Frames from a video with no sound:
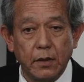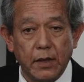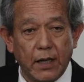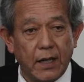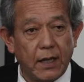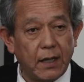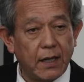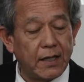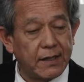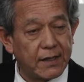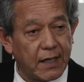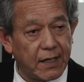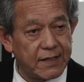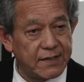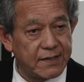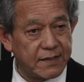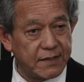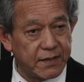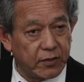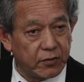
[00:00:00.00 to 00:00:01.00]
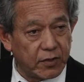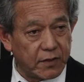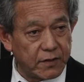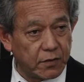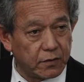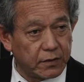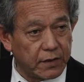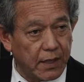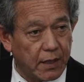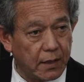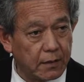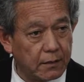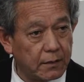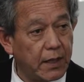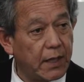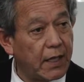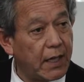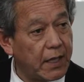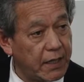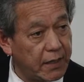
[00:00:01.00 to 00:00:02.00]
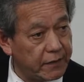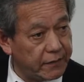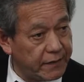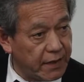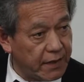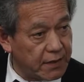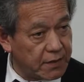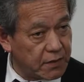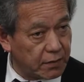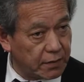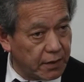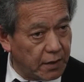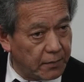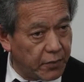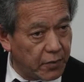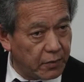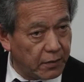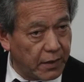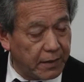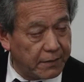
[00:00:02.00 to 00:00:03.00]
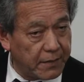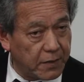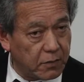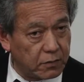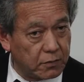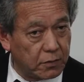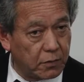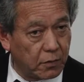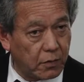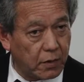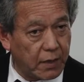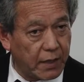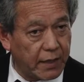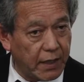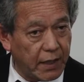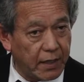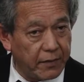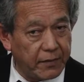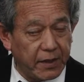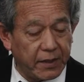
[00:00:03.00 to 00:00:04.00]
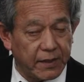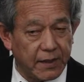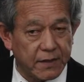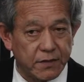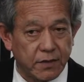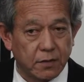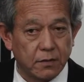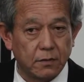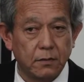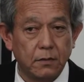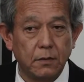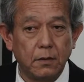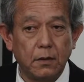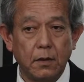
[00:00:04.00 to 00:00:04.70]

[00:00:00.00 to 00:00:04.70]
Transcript: y el análisis situacional y la definición del problema junto con la delimitación